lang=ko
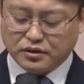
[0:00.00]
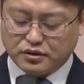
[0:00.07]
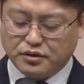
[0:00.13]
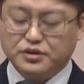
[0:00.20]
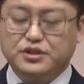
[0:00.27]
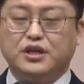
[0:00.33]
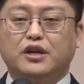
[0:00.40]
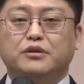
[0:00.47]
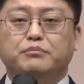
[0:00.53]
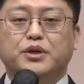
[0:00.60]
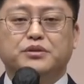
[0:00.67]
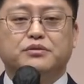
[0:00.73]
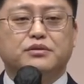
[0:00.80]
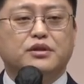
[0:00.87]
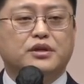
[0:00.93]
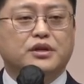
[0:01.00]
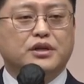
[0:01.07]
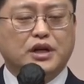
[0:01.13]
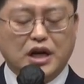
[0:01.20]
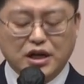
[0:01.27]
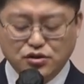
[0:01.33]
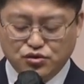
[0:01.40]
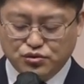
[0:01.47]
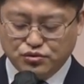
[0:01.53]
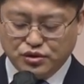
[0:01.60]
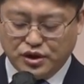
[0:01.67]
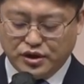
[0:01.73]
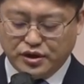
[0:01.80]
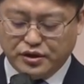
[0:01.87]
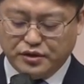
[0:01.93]
그렇지 않으면
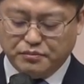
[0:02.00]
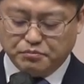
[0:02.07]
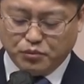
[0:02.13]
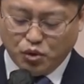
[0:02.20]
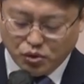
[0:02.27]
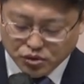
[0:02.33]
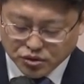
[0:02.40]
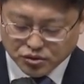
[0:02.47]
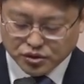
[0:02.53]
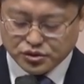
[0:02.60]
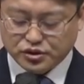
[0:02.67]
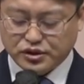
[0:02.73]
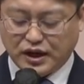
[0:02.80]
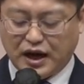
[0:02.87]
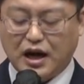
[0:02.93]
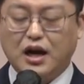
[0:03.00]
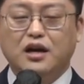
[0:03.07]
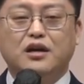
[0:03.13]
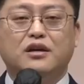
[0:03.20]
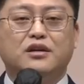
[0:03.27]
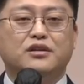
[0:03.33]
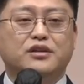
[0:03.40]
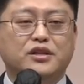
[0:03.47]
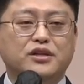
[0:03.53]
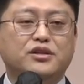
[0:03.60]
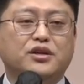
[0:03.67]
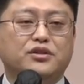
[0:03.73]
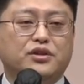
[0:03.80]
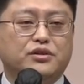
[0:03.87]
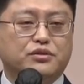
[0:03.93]
한순간에 모든 것을 다
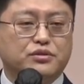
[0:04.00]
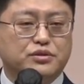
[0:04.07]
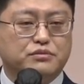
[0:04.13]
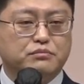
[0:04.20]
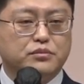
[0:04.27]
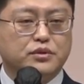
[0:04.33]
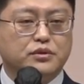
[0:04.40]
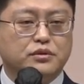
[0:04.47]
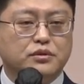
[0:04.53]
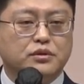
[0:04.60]
잃게 되는 것입니다.